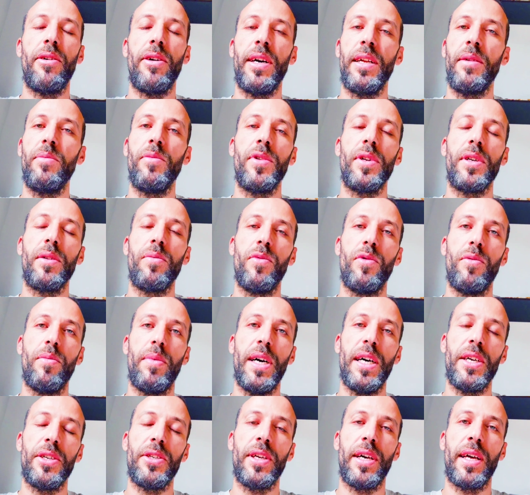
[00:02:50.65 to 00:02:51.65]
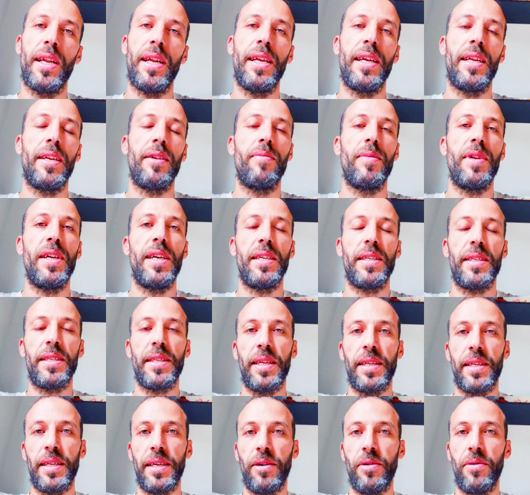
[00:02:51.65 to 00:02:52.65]
يحاربونك مباشرة لأنهم لا
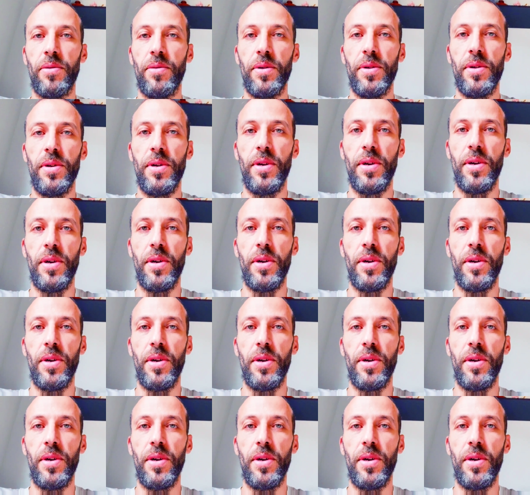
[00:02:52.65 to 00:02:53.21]
يستطيعون